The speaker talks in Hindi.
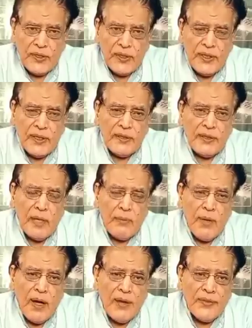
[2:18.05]
इकदाम
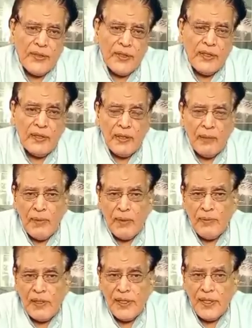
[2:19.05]
की खबर
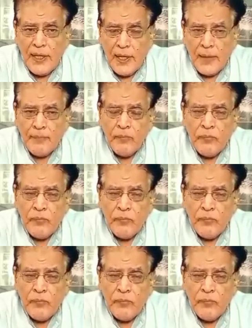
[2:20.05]
मिली है